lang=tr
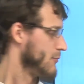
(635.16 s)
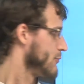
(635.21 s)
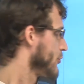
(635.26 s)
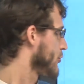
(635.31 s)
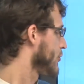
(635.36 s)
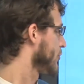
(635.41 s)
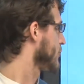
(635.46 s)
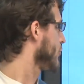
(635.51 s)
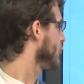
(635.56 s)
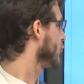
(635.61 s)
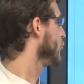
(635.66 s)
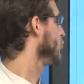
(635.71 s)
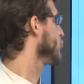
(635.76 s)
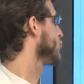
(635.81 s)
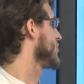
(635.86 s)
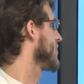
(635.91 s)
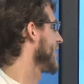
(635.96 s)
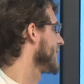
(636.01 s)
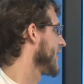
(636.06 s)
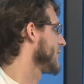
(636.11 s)
bugünkü
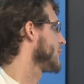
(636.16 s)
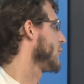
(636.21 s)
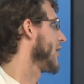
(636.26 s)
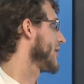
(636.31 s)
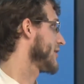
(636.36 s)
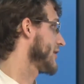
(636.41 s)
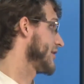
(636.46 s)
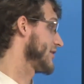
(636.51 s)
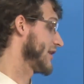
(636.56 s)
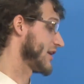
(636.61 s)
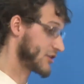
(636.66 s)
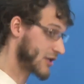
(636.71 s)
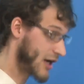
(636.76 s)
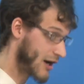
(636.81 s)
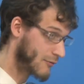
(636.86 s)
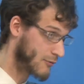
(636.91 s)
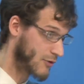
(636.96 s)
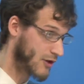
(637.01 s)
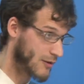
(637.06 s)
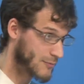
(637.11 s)
ulus devlet vatandaş
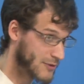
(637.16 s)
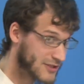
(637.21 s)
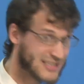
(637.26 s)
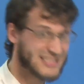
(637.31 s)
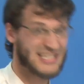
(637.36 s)
kavramını